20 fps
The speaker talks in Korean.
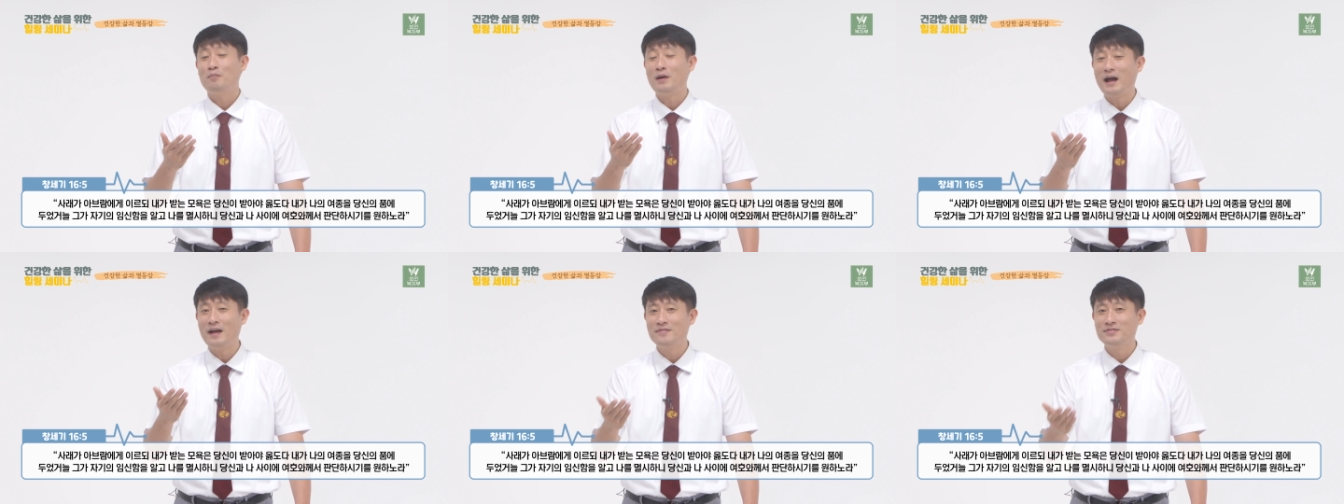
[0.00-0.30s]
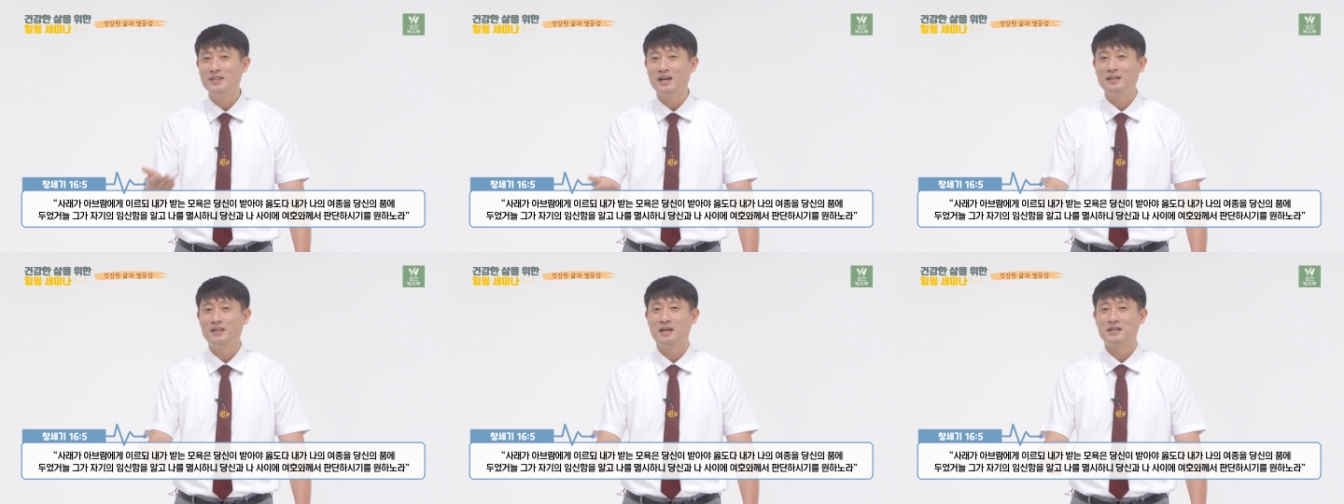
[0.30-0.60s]

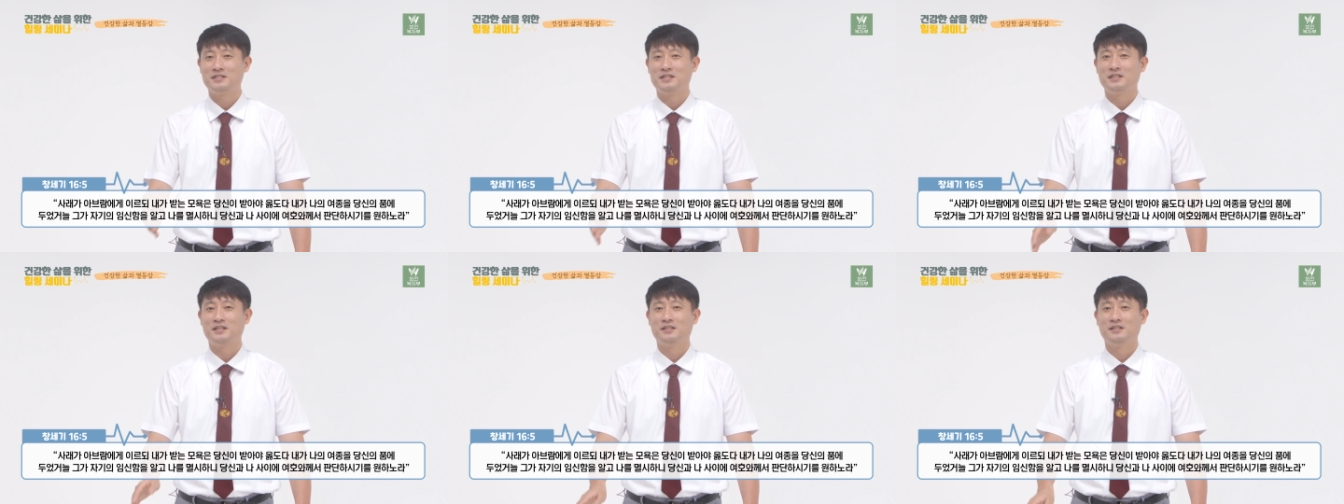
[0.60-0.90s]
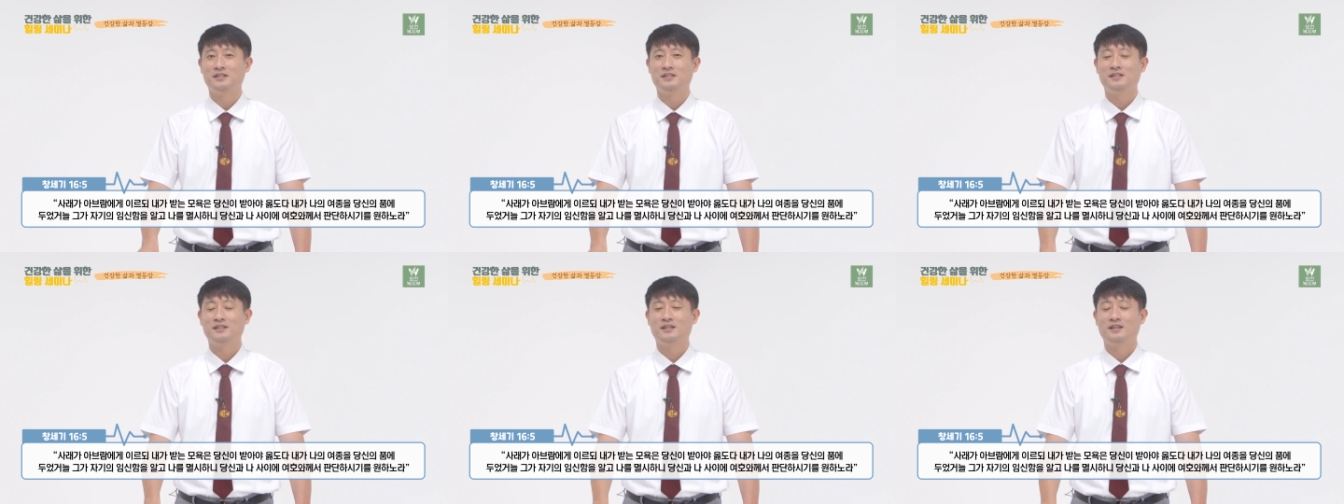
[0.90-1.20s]

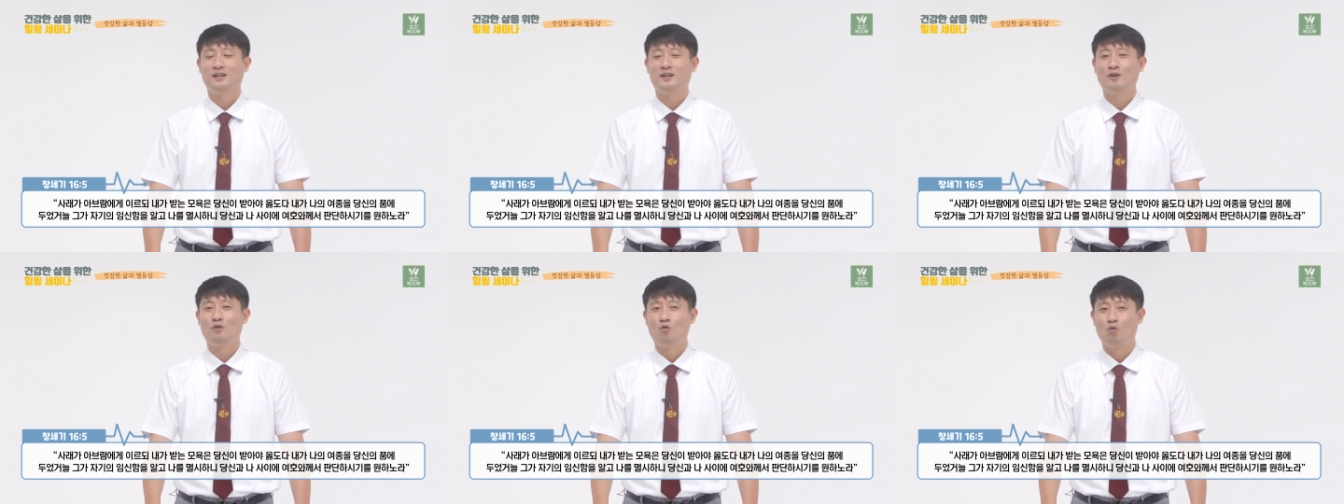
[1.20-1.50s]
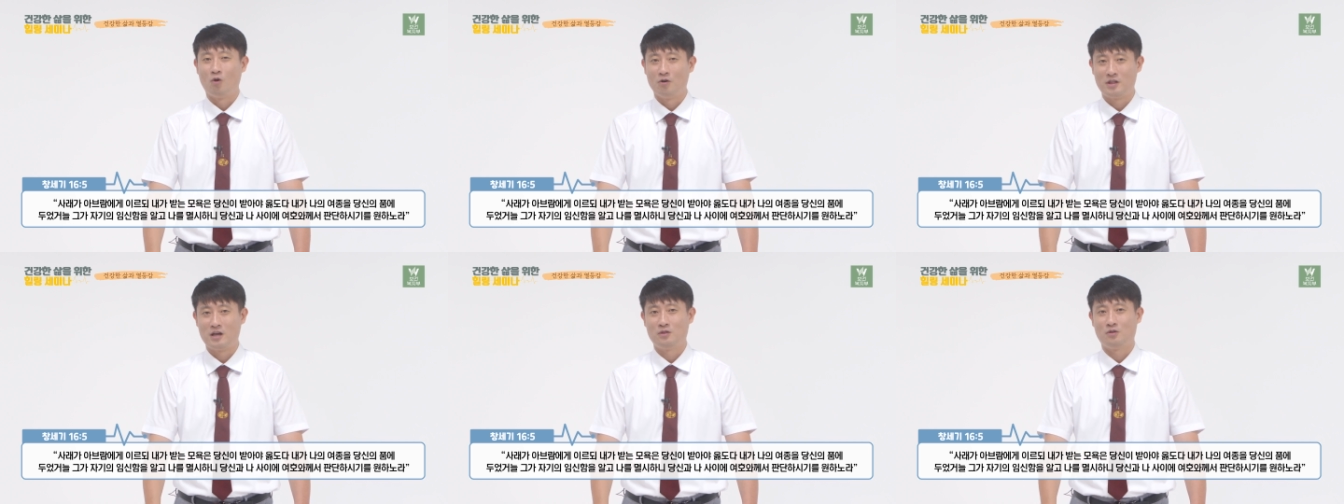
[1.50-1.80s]
판단하시기를
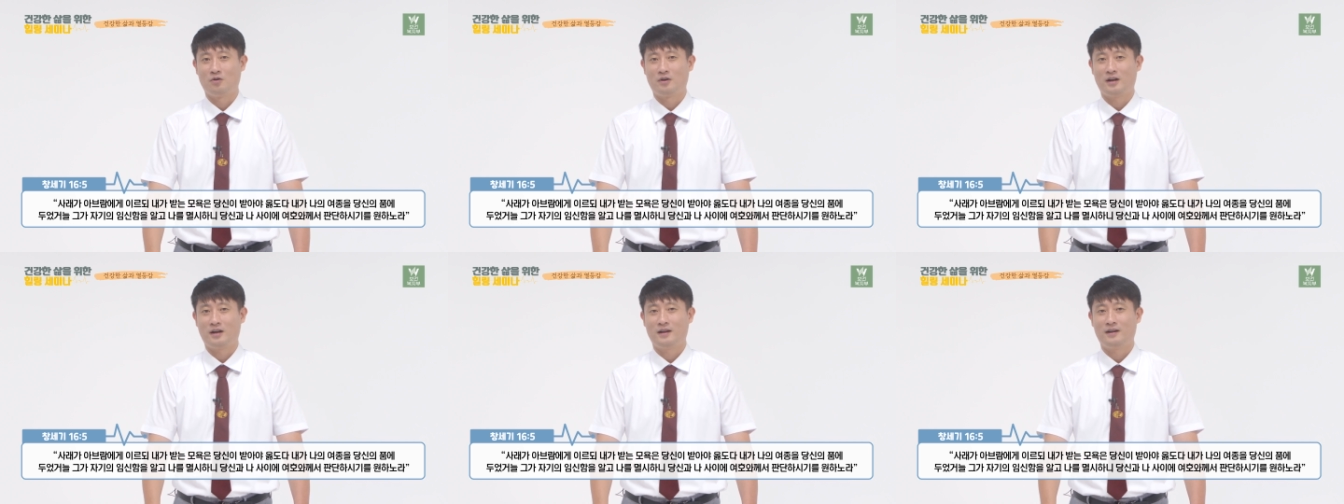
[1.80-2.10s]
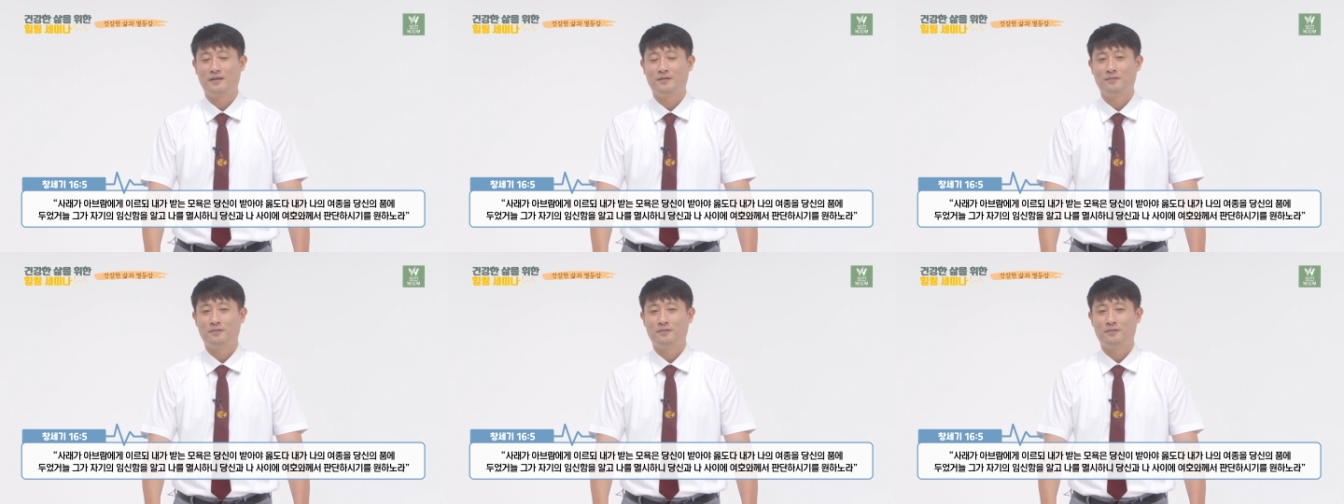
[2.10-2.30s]
원하노라.